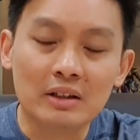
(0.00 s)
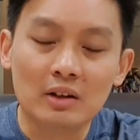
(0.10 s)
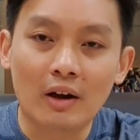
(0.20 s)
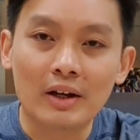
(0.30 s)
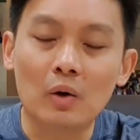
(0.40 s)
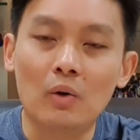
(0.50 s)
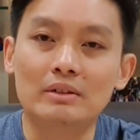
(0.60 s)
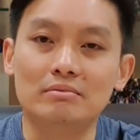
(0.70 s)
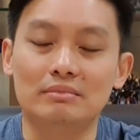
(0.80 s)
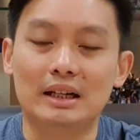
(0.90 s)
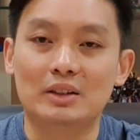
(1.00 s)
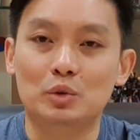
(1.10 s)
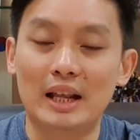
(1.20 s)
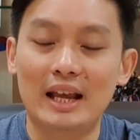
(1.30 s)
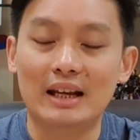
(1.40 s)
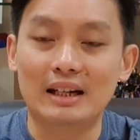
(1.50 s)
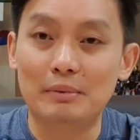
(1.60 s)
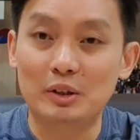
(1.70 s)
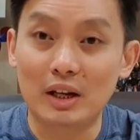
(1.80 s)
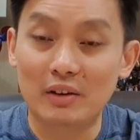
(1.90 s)
100 คนนะตัวเลขอันนี้
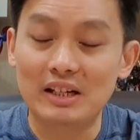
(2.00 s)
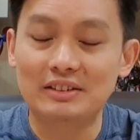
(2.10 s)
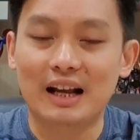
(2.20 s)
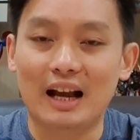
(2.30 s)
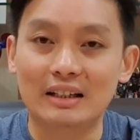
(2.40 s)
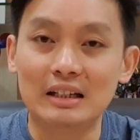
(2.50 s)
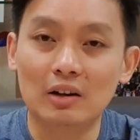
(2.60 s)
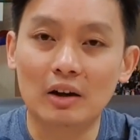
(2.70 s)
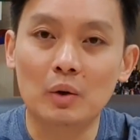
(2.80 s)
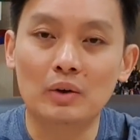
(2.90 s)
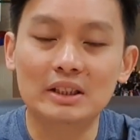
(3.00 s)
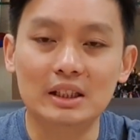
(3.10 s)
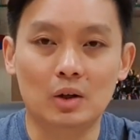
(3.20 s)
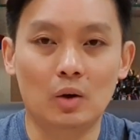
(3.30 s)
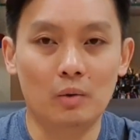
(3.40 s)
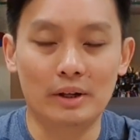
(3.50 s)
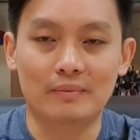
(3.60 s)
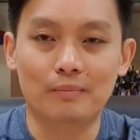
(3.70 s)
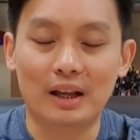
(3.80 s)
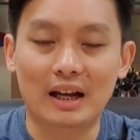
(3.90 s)
เป็นตัวเลขวิทยาศาสตร์ 100 คนที่ติดโควิด
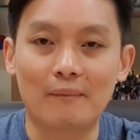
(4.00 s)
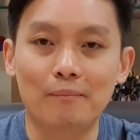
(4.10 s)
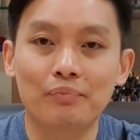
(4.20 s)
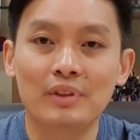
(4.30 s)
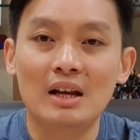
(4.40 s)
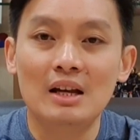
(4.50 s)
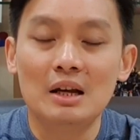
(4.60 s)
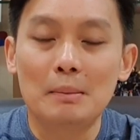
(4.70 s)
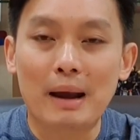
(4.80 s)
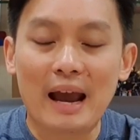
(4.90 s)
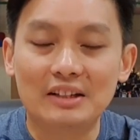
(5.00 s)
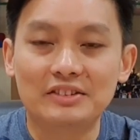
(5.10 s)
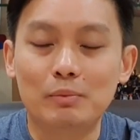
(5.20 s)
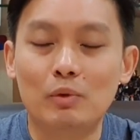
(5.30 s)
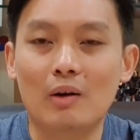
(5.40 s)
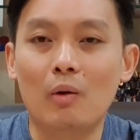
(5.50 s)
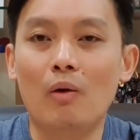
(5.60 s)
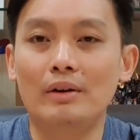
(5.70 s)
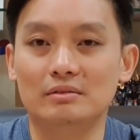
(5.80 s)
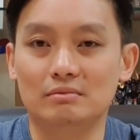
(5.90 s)
นะครับ 80 กว่าค
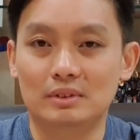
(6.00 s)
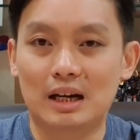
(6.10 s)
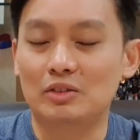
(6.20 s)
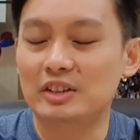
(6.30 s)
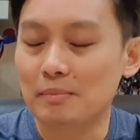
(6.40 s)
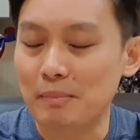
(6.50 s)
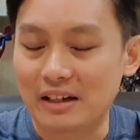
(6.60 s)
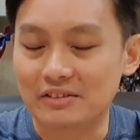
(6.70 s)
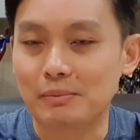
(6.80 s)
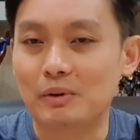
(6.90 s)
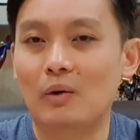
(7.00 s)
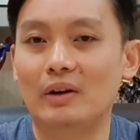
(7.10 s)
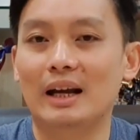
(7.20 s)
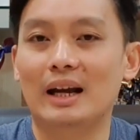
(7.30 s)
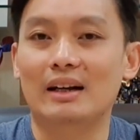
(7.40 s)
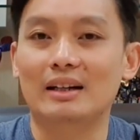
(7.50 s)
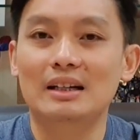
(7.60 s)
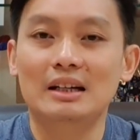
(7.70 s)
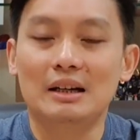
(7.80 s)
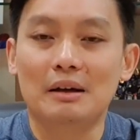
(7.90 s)
นเอาสัก 80 คนแล้วกัน
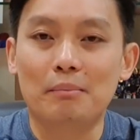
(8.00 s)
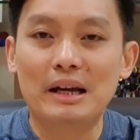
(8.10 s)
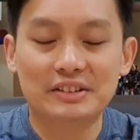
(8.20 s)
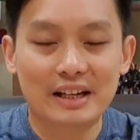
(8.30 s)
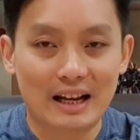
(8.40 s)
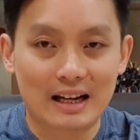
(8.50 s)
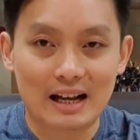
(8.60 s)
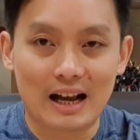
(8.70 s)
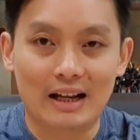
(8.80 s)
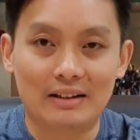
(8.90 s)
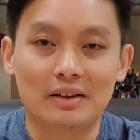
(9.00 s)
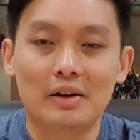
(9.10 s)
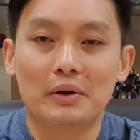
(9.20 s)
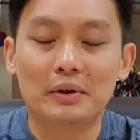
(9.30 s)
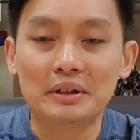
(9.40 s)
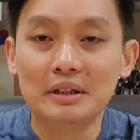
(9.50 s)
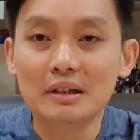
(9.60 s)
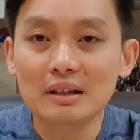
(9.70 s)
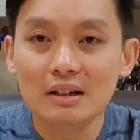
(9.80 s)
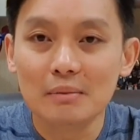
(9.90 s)
ไม่แสดงอาการ หรือ
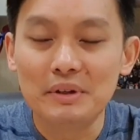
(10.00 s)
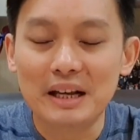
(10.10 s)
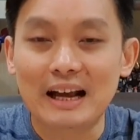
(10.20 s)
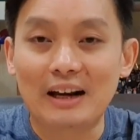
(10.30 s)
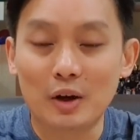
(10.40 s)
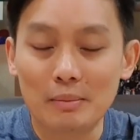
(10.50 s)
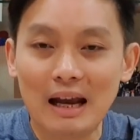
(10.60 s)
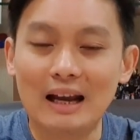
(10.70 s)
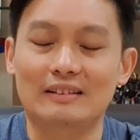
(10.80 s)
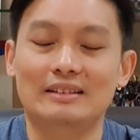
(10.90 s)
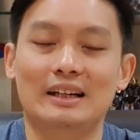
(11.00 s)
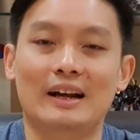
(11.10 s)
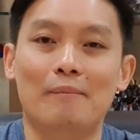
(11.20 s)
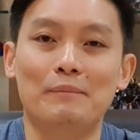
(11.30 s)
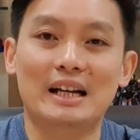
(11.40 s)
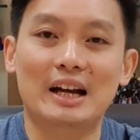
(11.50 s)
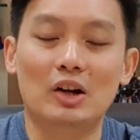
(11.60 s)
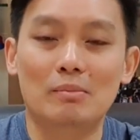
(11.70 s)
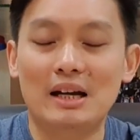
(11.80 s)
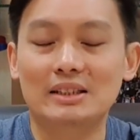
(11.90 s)
มีอาการน้อยมากนะครับมีอาการ
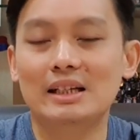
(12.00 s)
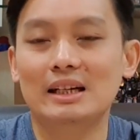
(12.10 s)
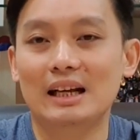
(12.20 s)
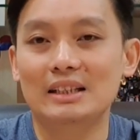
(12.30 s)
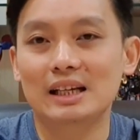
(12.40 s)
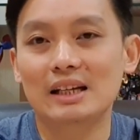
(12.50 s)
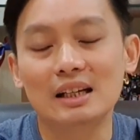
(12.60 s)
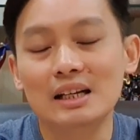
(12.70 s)
น้อยมากเช่นอะไร เช่น